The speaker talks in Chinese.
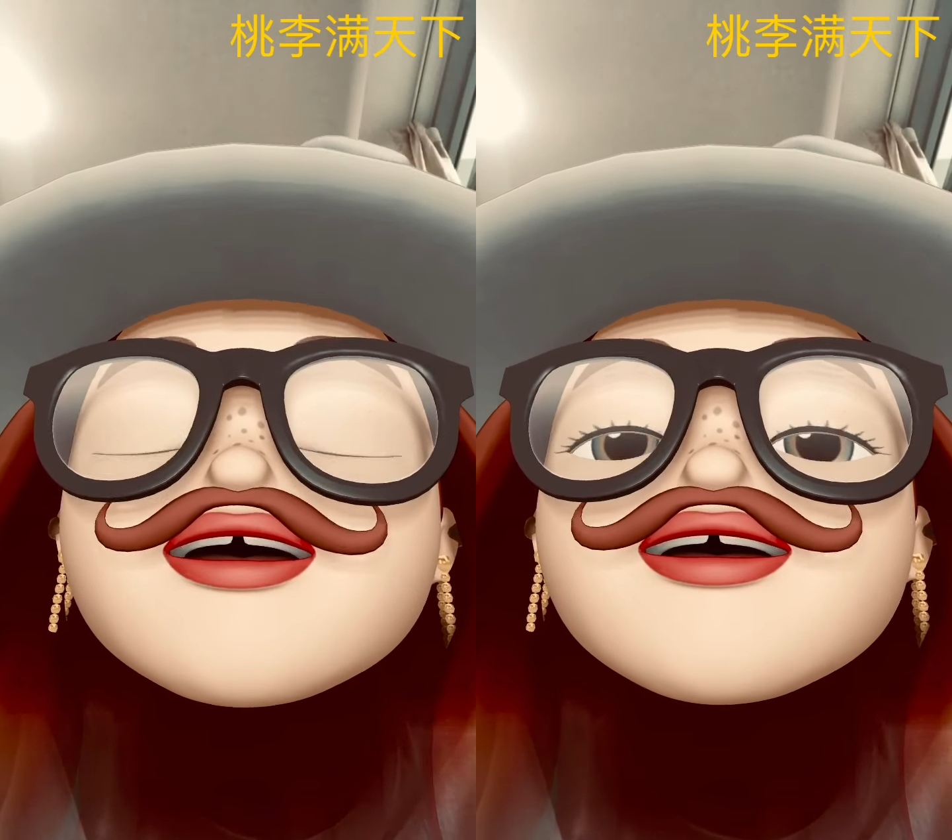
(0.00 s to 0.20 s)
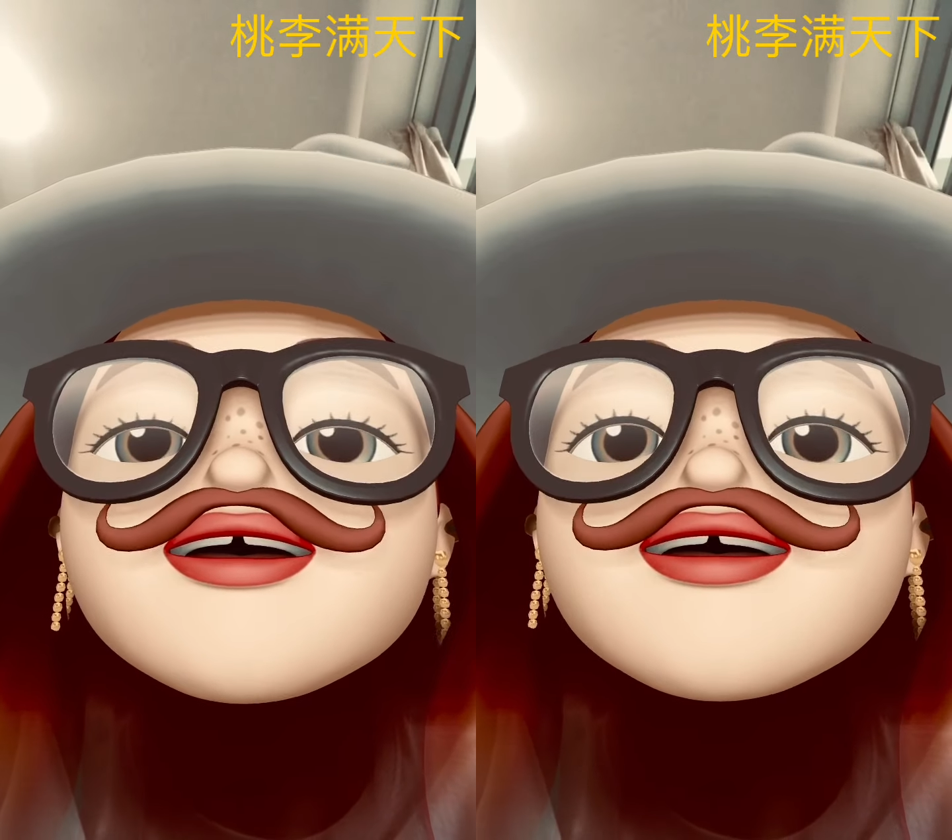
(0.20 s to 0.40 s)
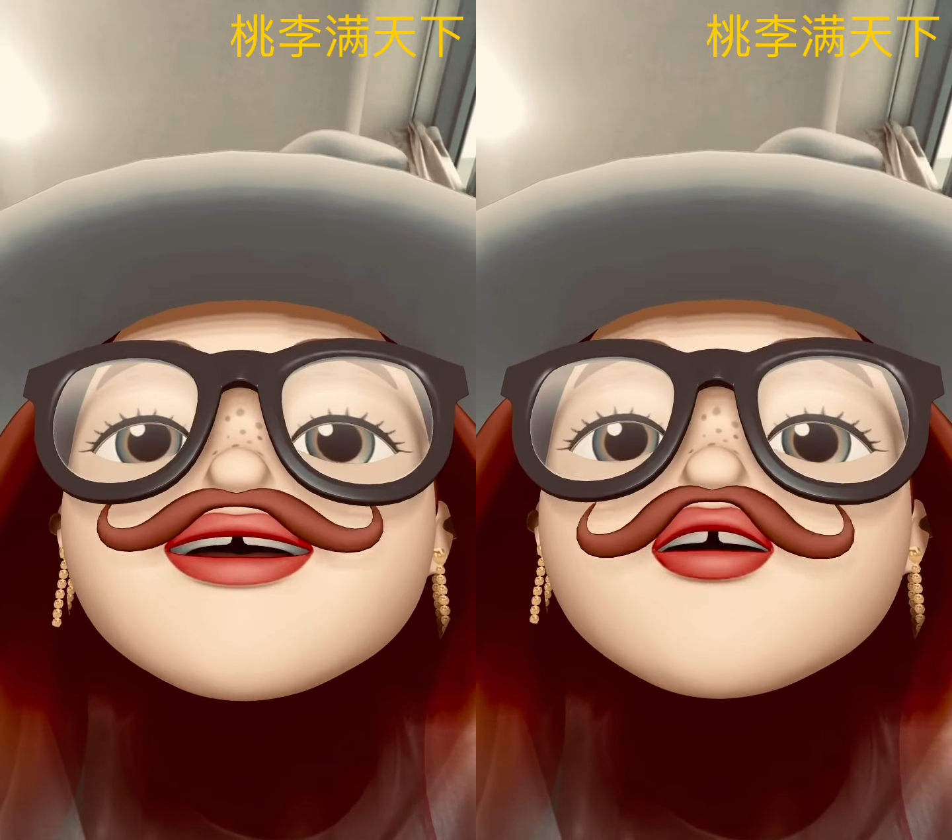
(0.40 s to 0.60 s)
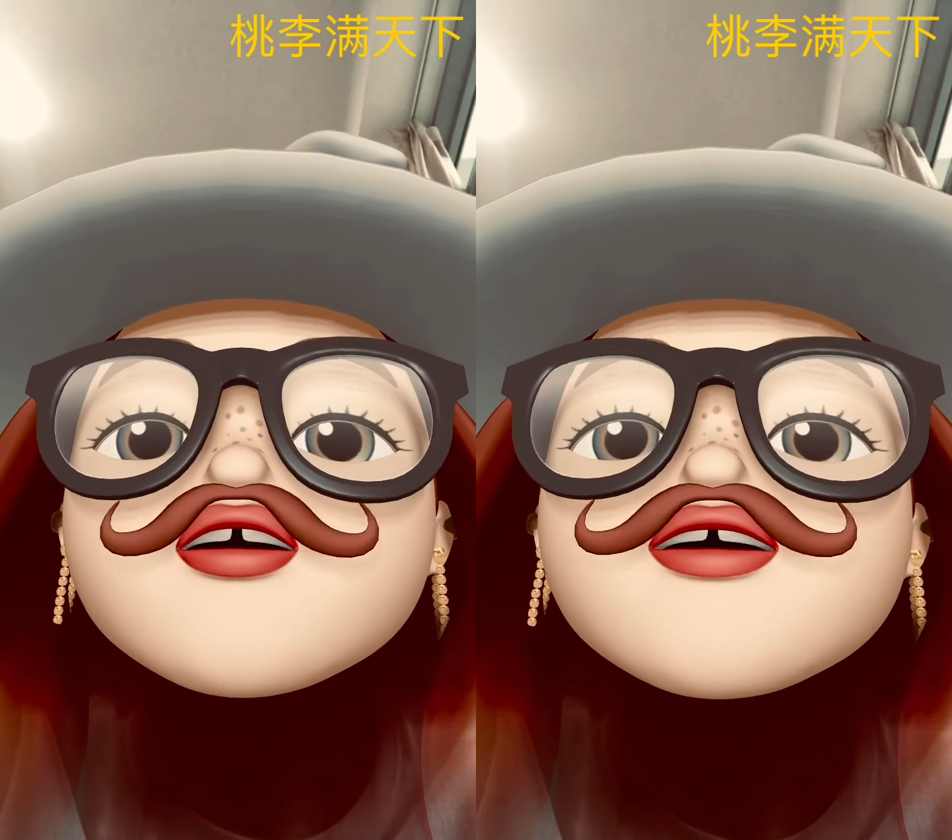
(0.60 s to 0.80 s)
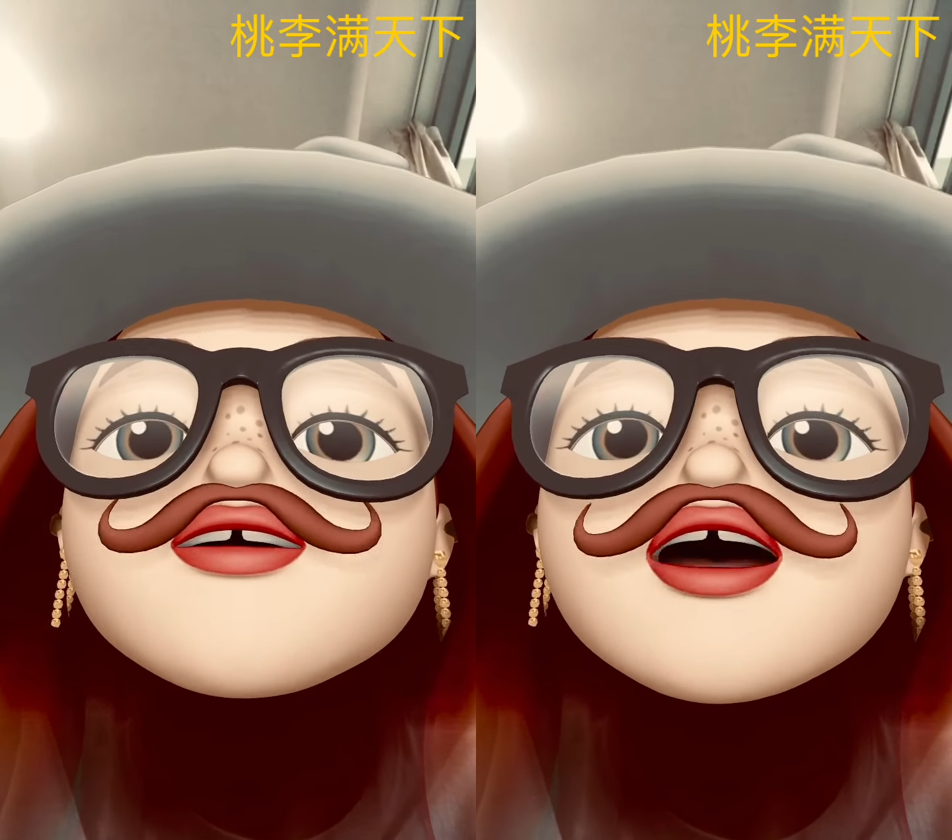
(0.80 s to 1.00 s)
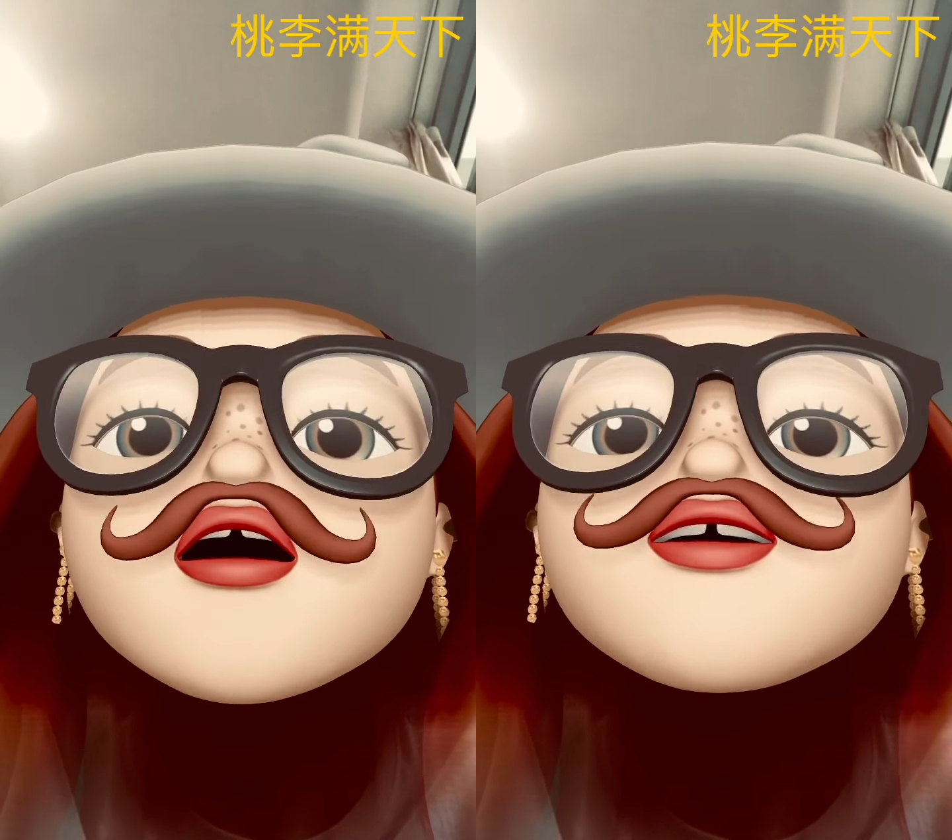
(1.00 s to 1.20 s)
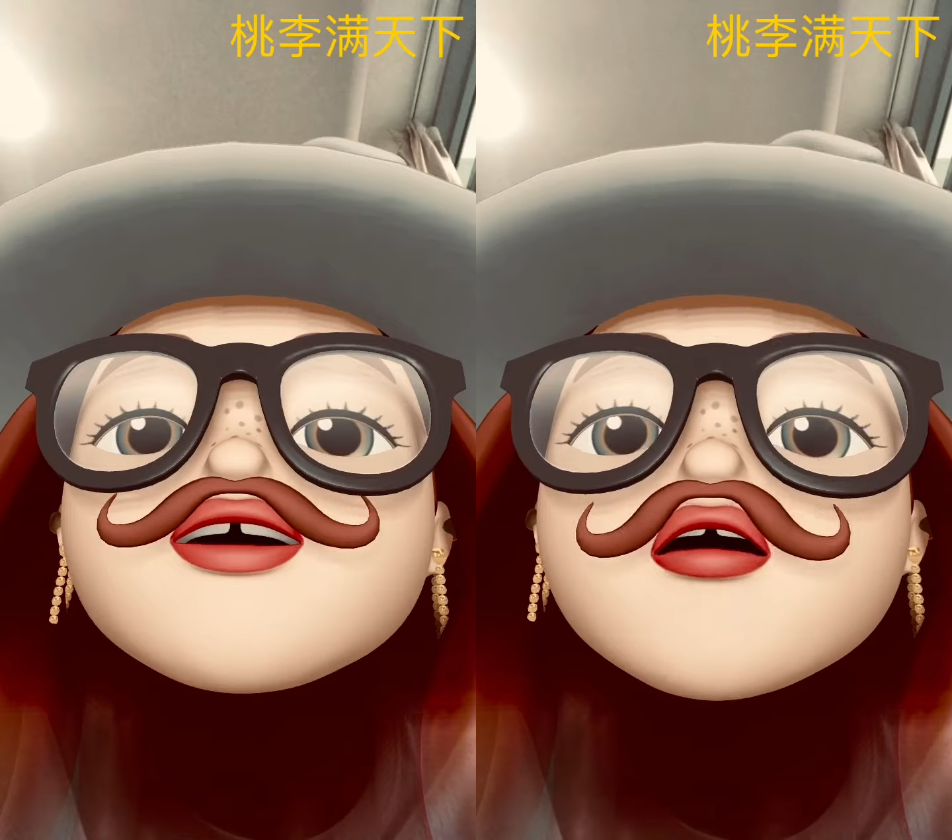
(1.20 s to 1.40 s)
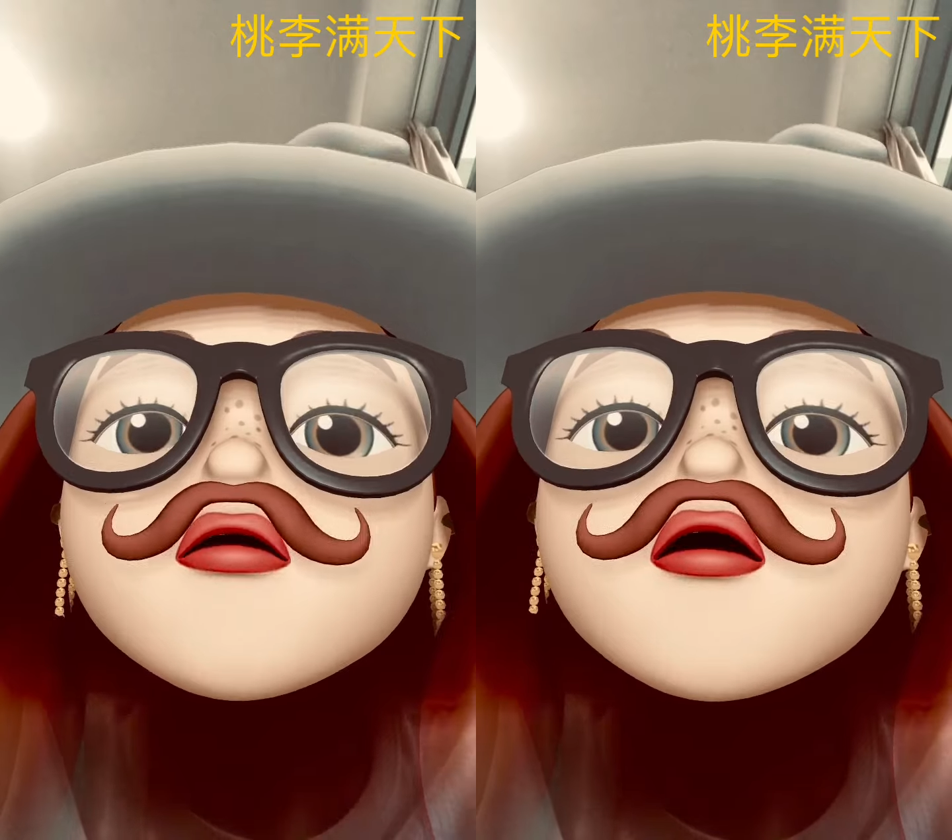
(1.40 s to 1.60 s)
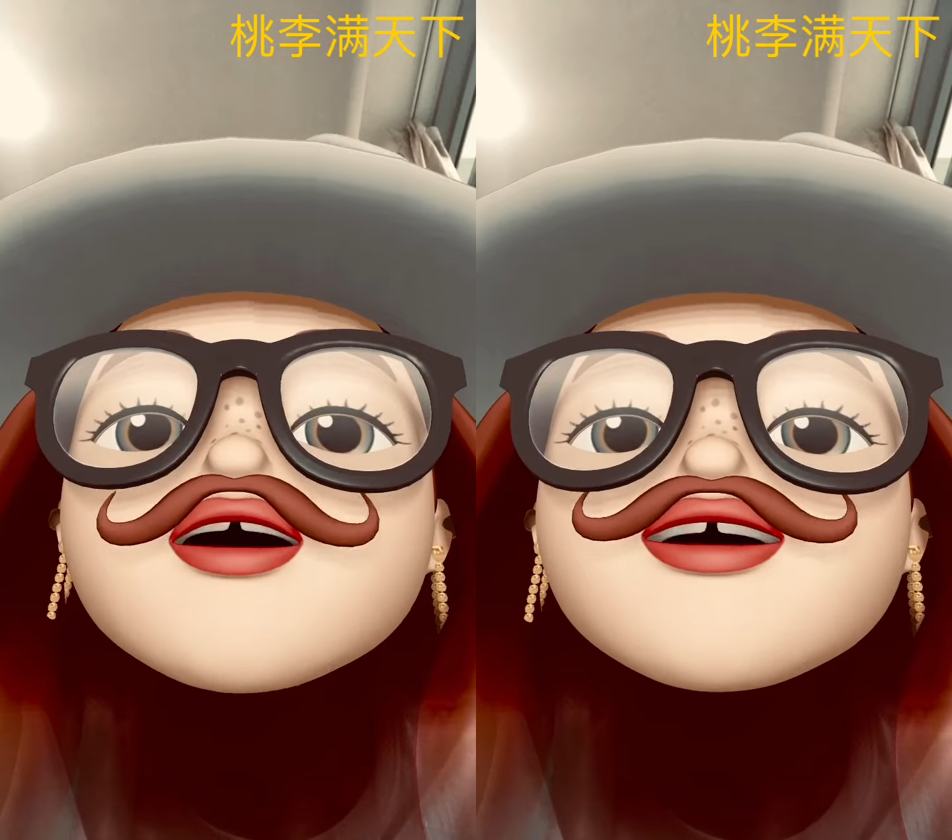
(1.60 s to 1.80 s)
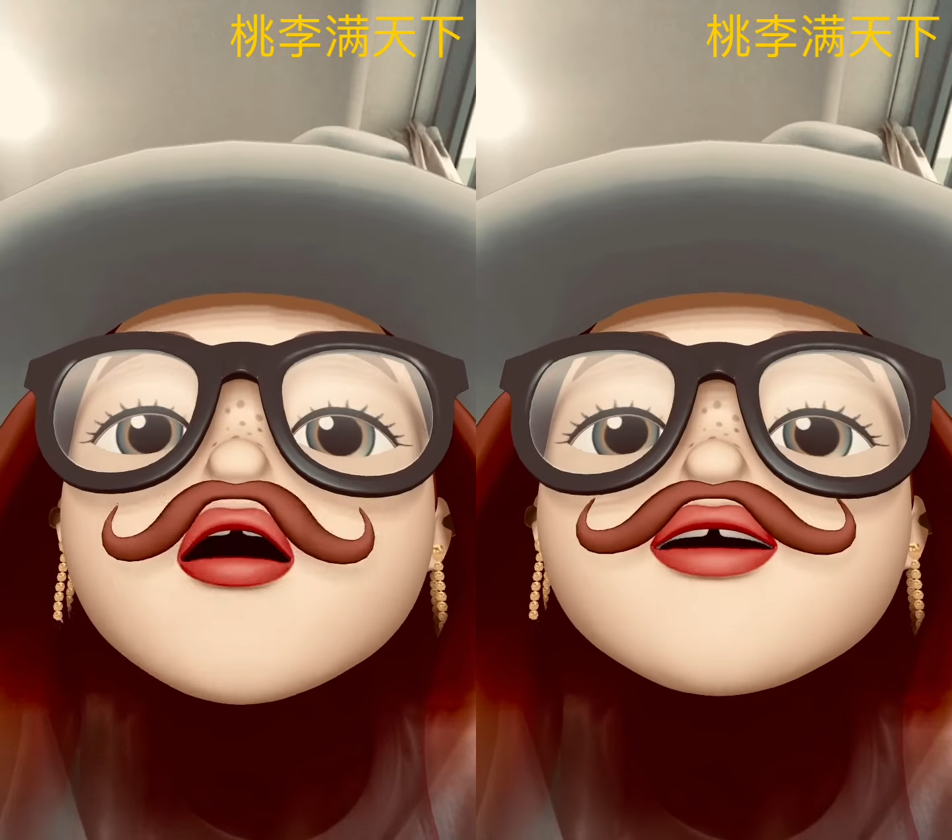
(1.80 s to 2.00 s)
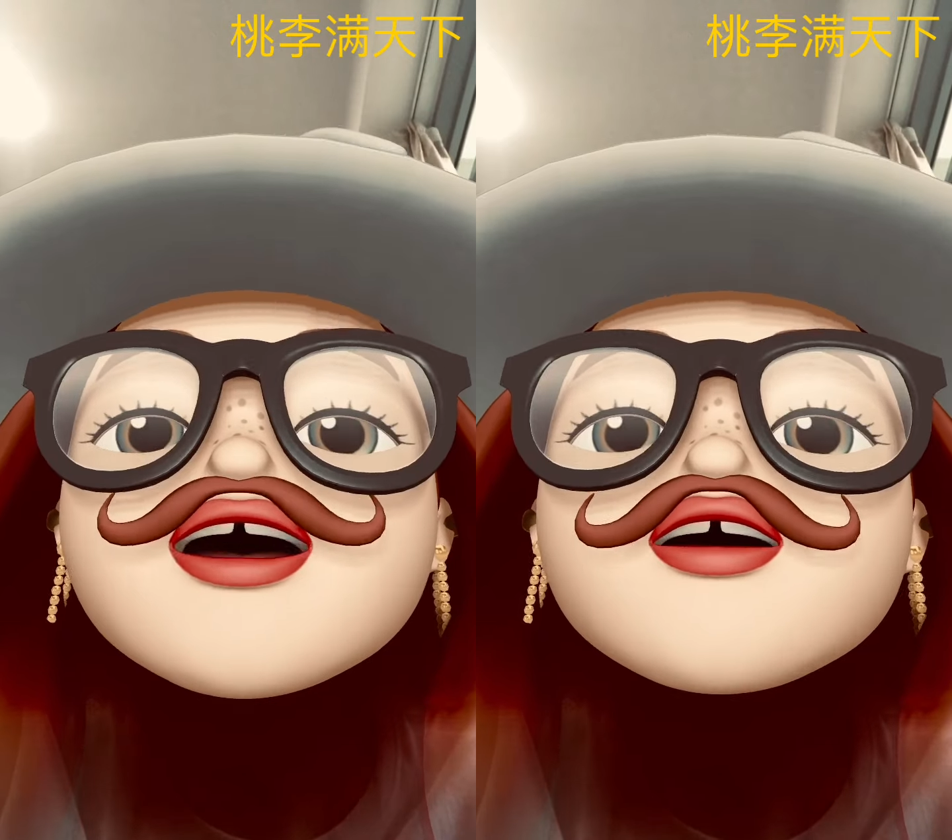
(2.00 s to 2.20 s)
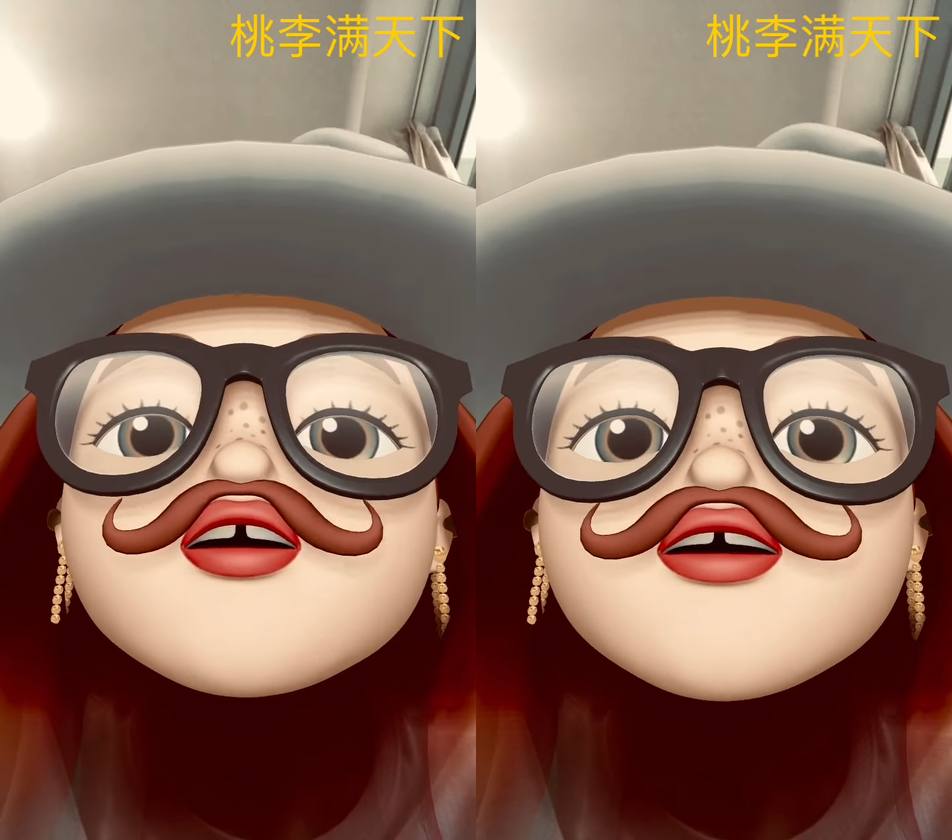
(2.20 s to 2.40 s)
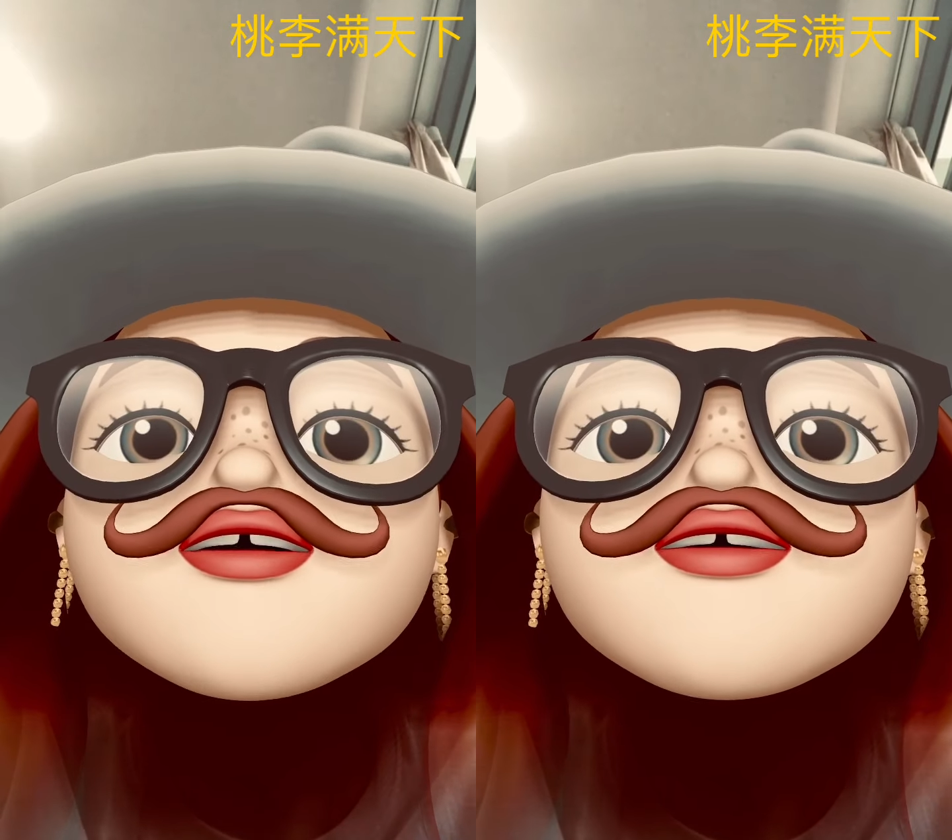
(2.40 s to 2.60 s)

子至到各国游历时，